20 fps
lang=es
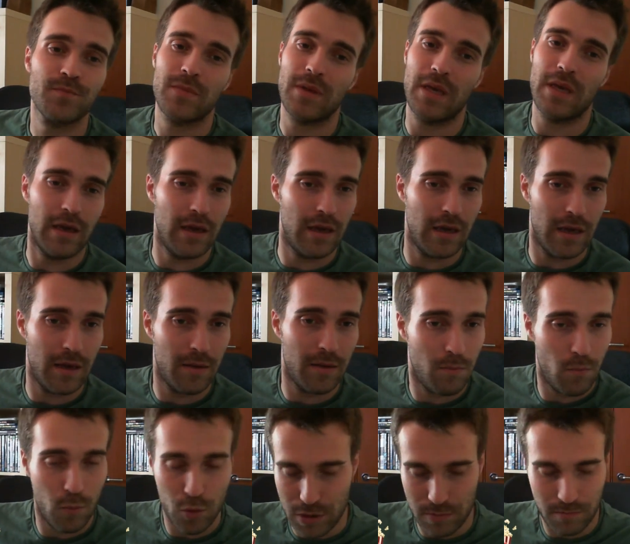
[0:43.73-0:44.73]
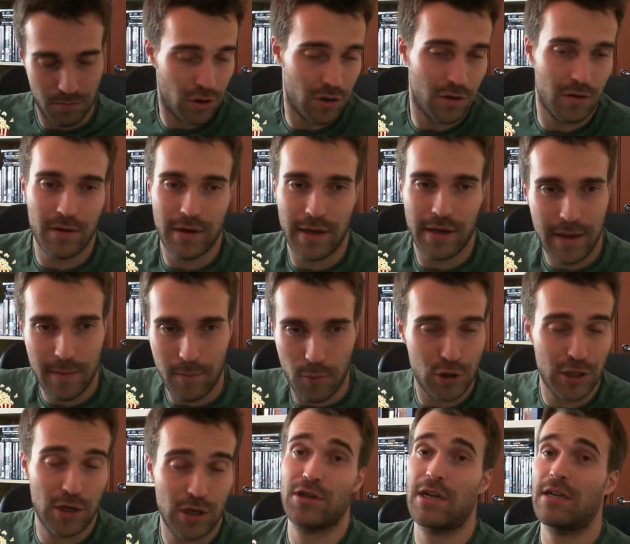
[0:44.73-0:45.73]
Y, bueno, y
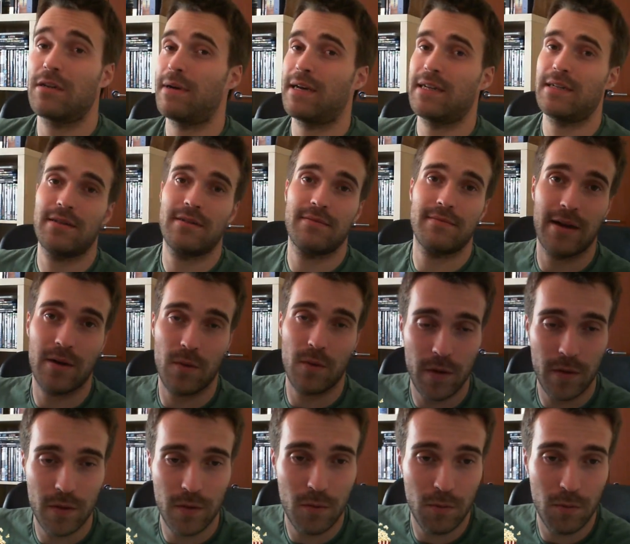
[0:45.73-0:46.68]
muchas cosas más, ¿de acuerdo?